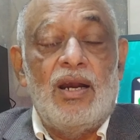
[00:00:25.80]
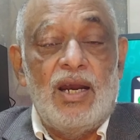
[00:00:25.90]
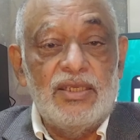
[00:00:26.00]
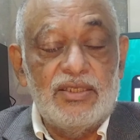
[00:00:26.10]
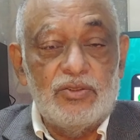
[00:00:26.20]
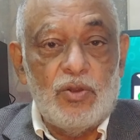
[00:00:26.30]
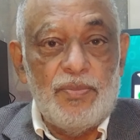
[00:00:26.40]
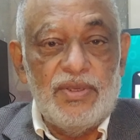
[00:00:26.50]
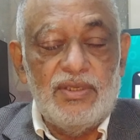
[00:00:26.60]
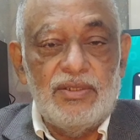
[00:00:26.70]
आज का
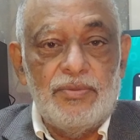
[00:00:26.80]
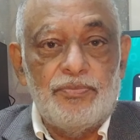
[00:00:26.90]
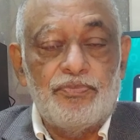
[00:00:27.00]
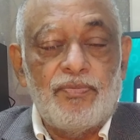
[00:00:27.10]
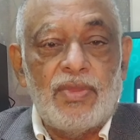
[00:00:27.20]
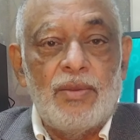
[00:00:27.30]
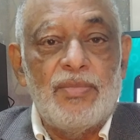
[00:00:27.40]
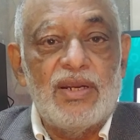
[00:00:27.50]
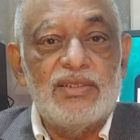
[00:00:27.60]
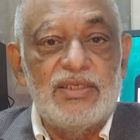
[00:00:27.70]
टॉपिक
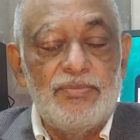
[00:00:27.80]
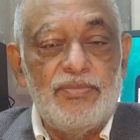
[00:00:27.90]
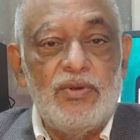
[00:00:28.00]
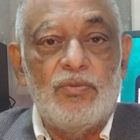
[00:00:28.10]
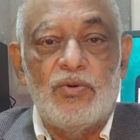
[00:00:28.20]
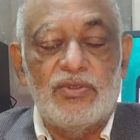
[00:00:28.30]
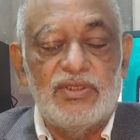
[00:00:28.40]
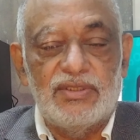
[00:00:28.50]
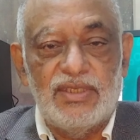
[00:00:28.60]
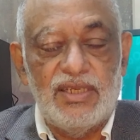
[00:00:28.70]
बड़ा सिंपल और
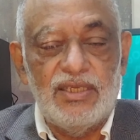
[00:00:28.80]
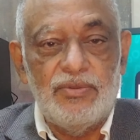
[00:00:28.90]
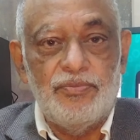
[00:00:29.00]
मुख्तसर है